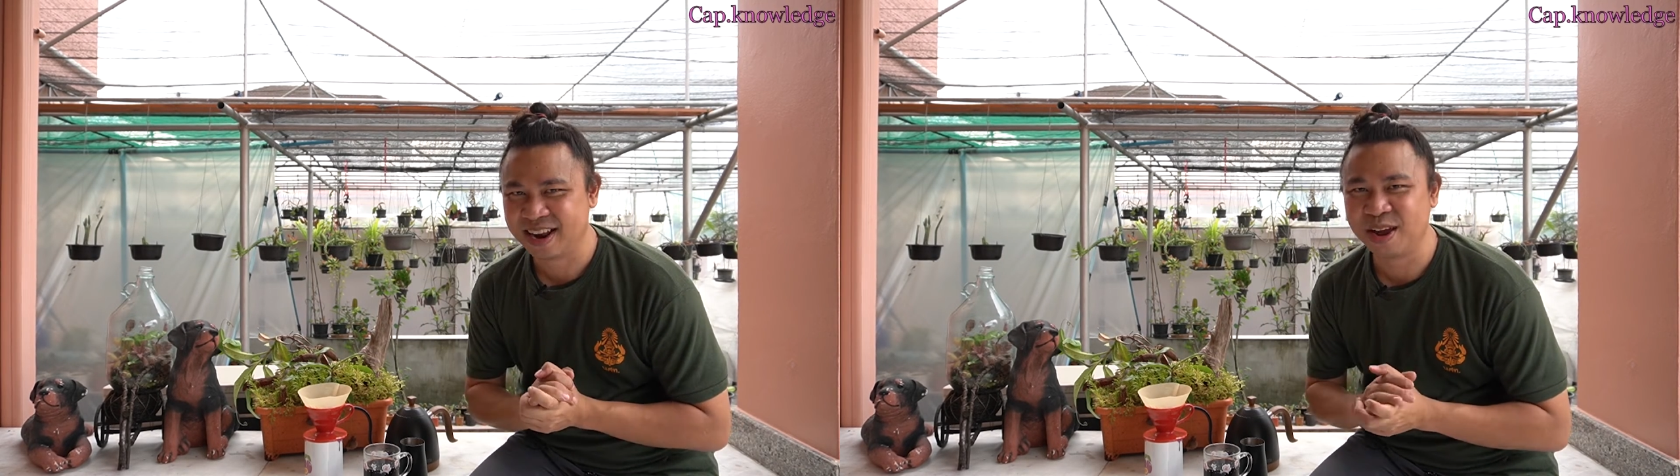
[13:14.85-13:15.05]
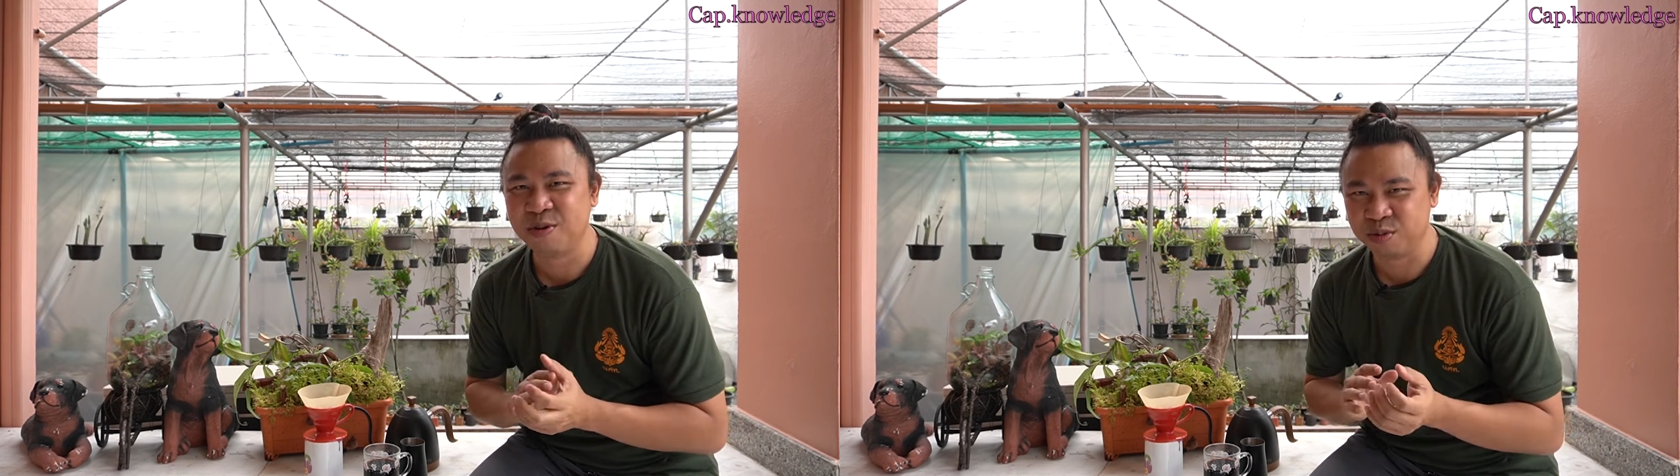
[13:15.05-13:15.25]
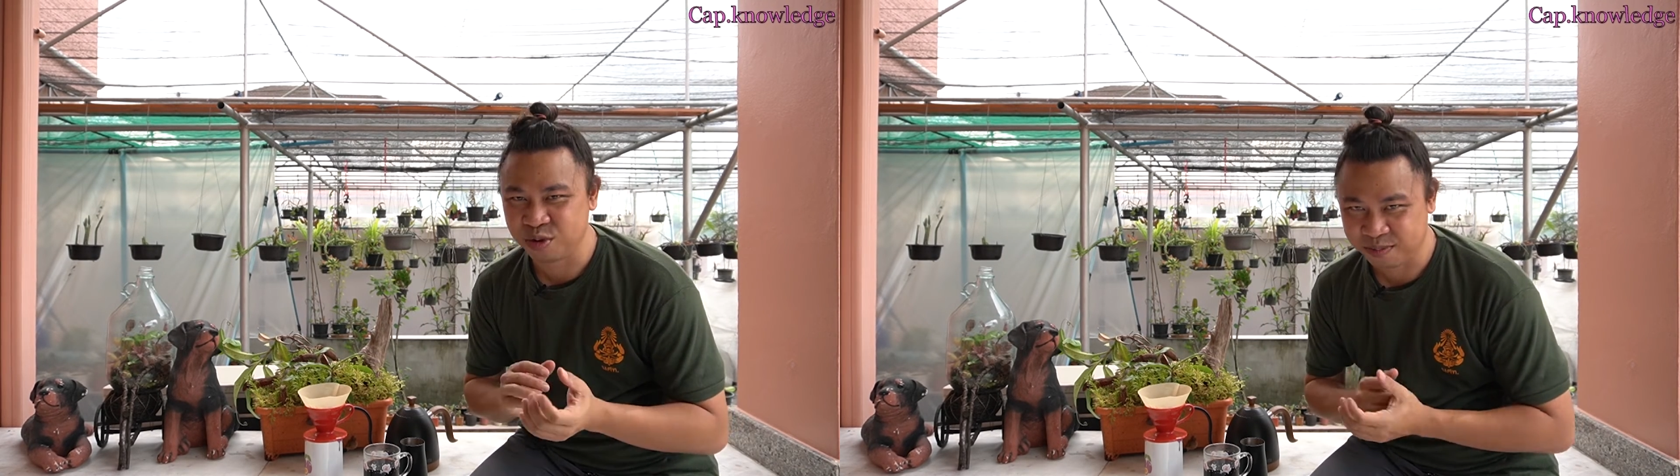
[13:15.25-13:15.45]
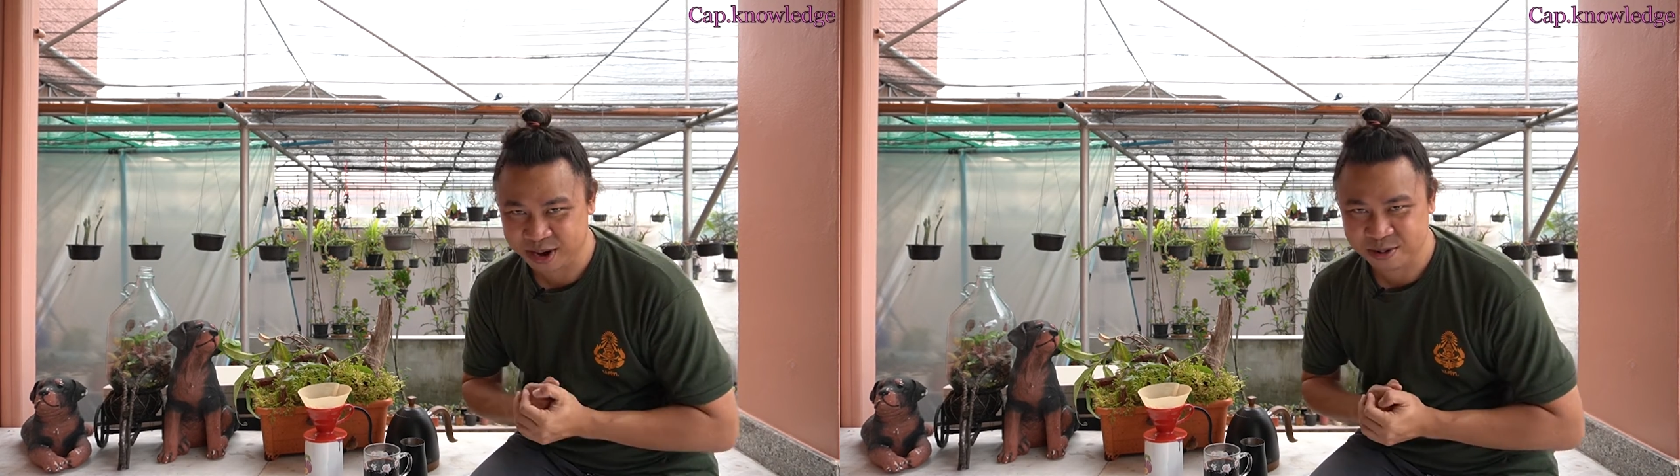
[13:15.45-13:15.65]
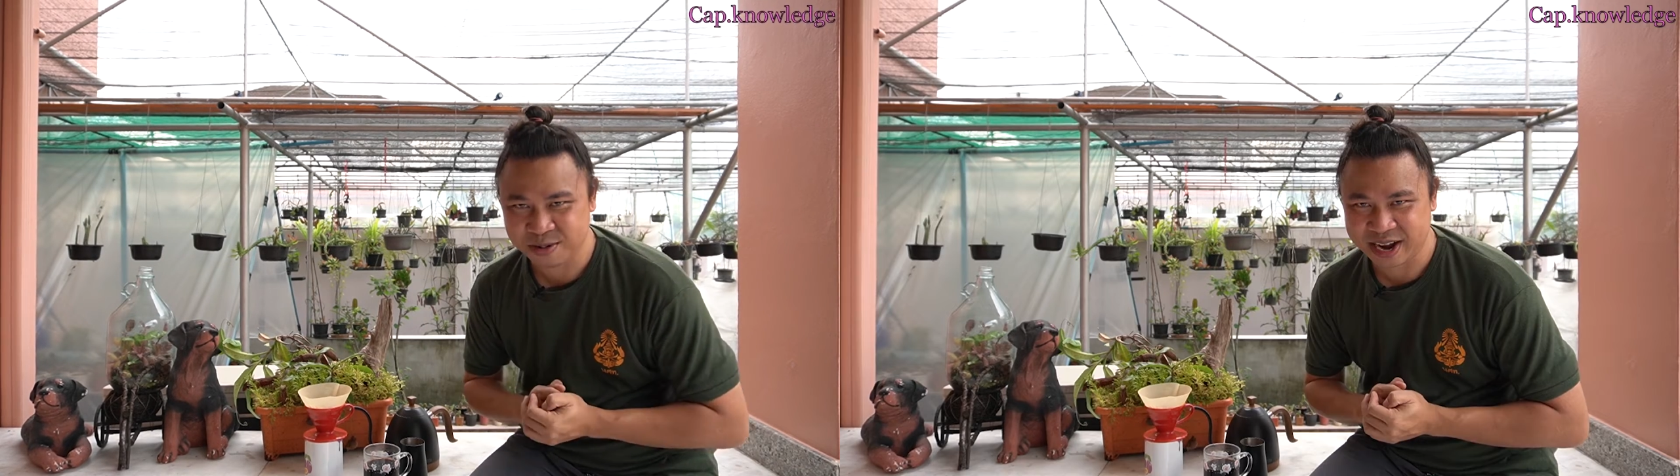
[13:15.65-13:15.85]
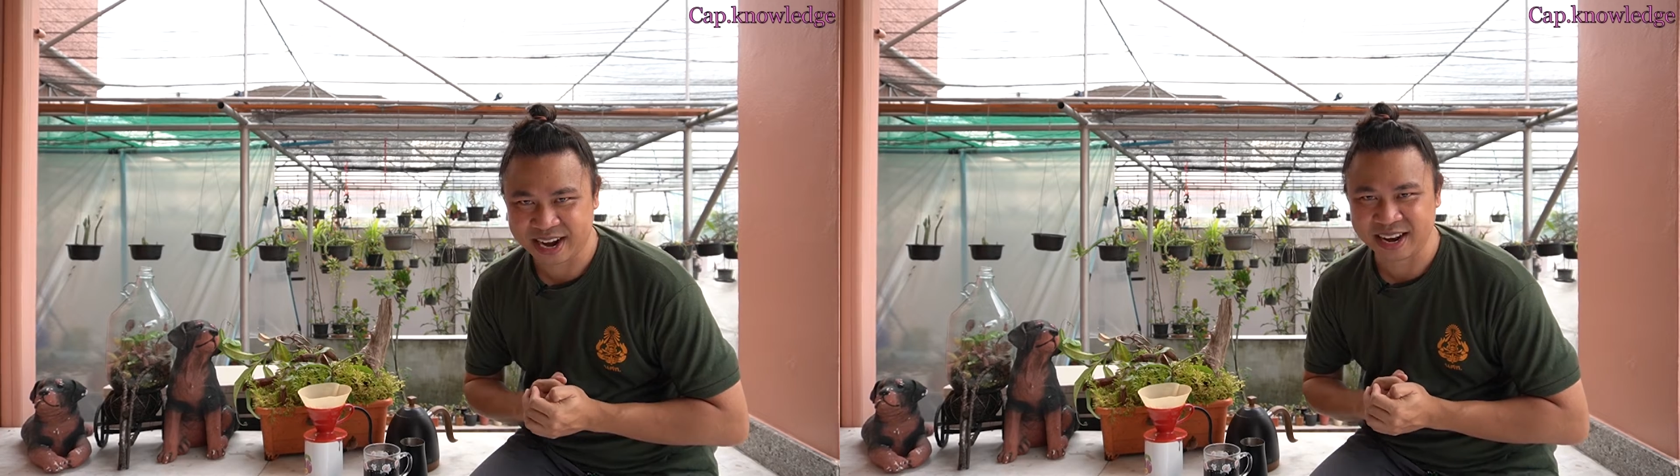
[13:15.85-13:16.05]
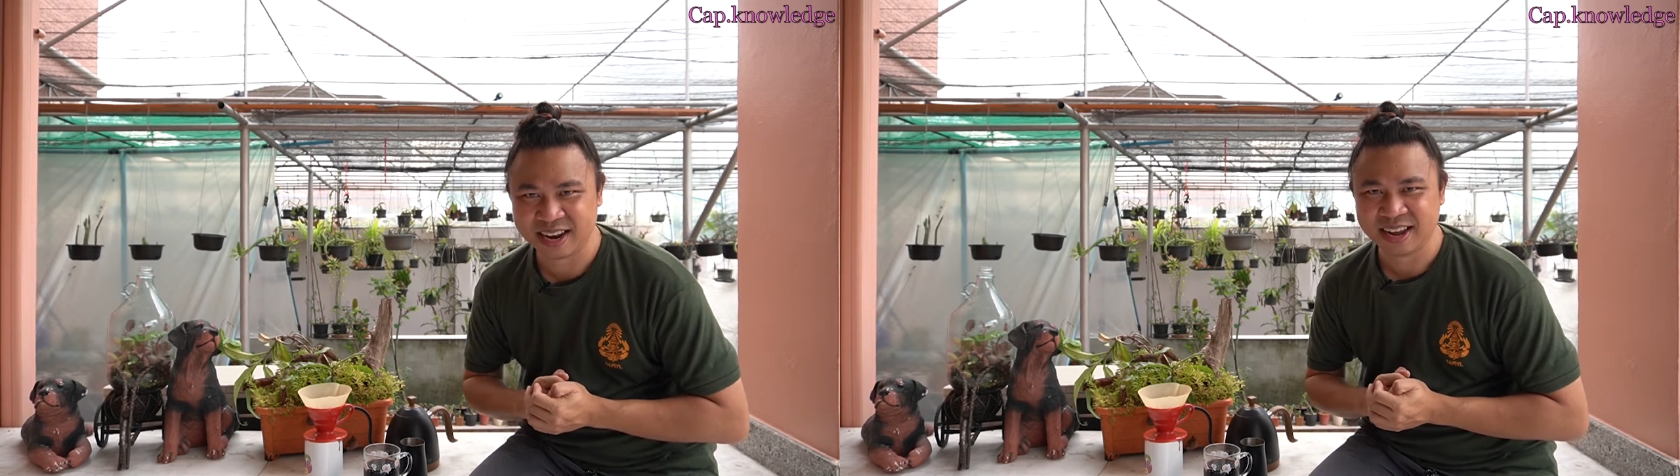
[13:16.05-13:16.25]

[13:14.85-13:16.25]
ให้คุณผู้ชมได้ดูกัน